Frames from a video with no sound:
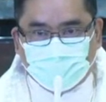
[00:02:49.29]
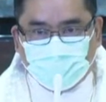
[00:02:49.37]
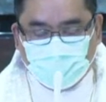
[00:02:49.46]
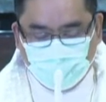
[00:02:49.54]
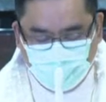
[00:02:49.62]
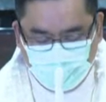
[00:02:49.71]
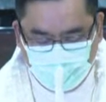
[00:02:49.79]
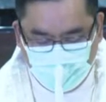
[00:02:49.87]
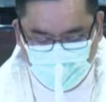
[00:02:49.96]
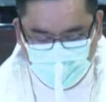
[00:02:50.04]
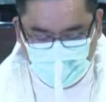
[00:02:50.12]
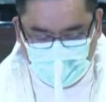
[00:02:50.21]
meron
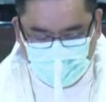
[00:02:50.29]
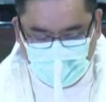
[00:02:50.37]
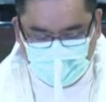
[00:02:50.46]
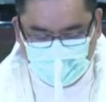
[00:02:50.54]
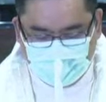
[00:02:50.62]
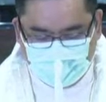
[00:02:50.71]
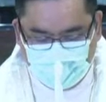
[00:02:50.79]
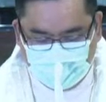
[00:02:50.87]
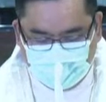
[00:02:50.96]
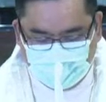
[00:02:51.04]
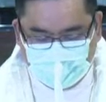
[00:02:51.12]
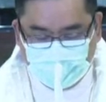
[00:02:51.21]
pong mga
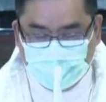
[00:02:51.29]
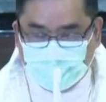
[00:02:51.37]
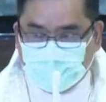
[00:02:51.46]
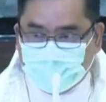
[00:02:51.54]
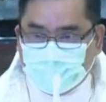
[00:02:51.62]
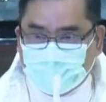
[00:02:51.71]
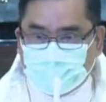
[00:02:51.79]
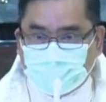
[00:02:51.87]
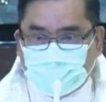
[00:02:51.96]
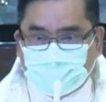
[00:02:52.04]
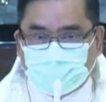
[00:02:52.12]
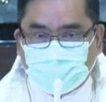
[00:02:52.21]
pangyayari
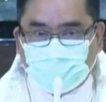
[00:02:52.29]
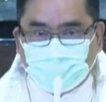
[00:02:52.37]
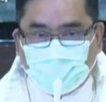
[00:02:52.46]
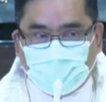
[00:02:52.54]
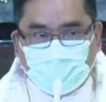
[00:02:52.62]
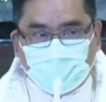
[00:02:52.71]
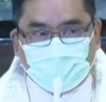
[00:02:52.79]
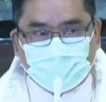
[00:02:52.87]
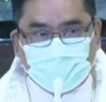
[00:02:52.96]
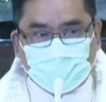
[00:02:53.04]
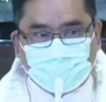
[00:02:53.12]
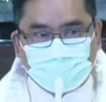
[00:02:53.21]
na tila
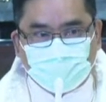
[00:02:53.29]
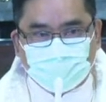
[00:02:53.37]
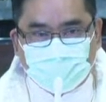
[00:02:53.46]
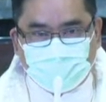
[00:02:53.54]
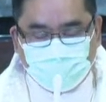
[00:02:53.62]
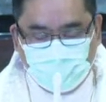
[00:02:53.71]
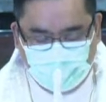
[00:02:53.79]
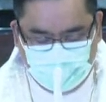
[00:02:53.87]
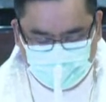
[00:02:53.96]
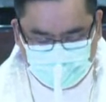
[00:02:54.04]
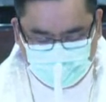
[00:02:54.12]
bagang imposible.